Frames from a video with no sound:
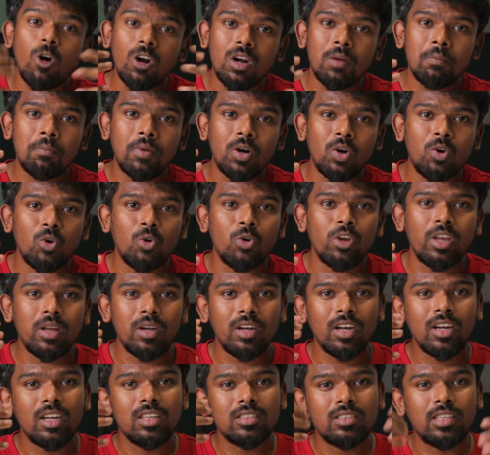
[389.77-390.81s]
ஆன் பண்ணணும்
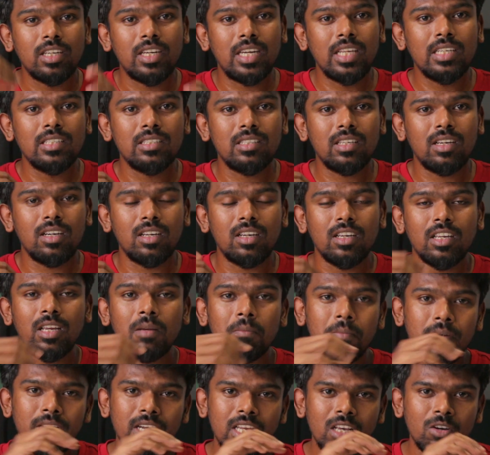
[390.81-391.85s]
என்னென்ன செட்டிங்ஸ் இருக்குது
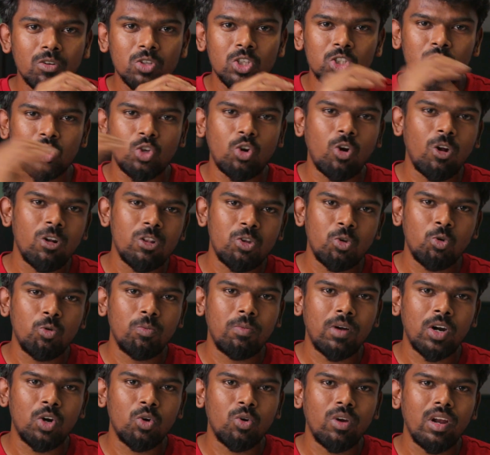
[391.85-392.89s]
எப்படி நீங்கள் வந்து ஸ்க்ரால் த்ரூ
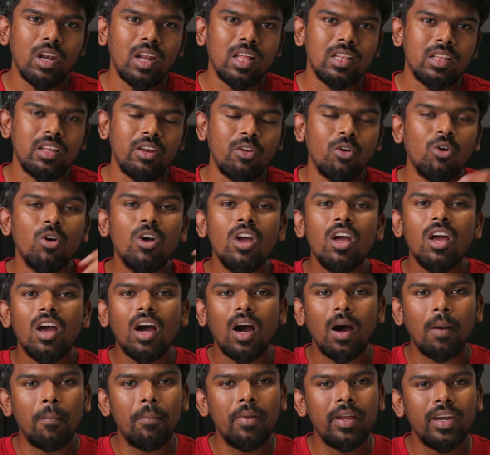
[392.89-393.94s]
பண்ணணும் எல்லாத்துலேயும்
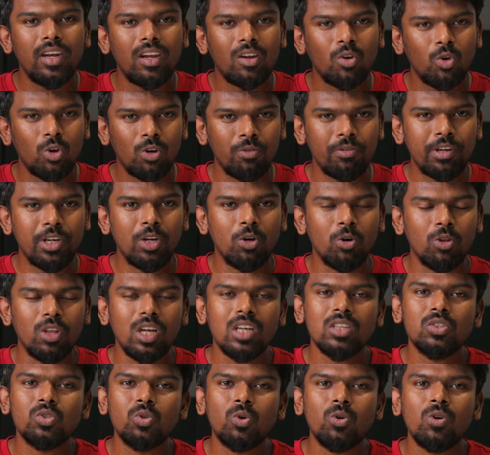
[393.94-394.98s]
அப்படின்ற ஒரு வீடியோ
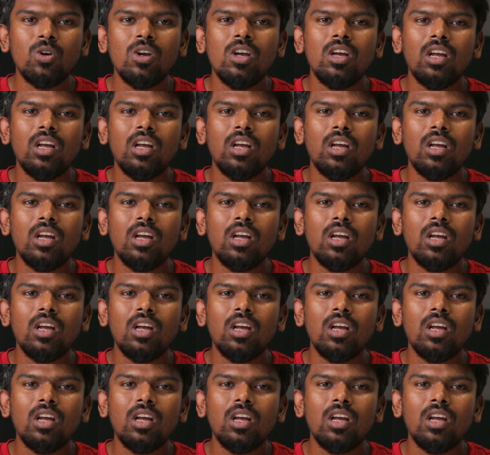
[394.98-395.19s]
தான் ஸோ